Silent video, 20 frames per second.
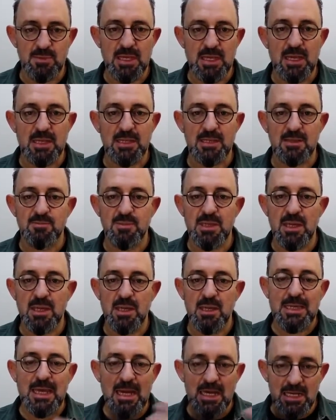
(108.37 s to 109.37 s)

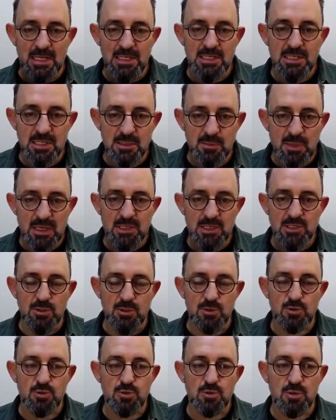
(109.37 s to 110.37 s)
kendimde yerleştirmeye
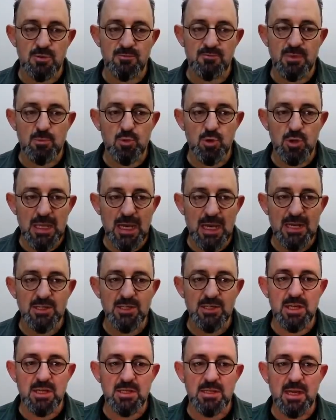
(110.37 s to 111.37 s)
çalışıyorum ve bu
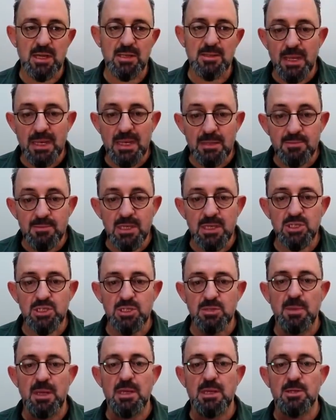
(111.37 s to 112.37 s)
gerçekten benim de
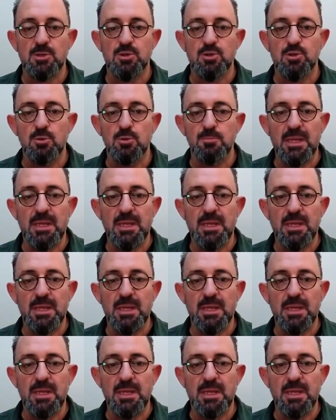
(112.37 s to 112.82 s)
işime yarıyor.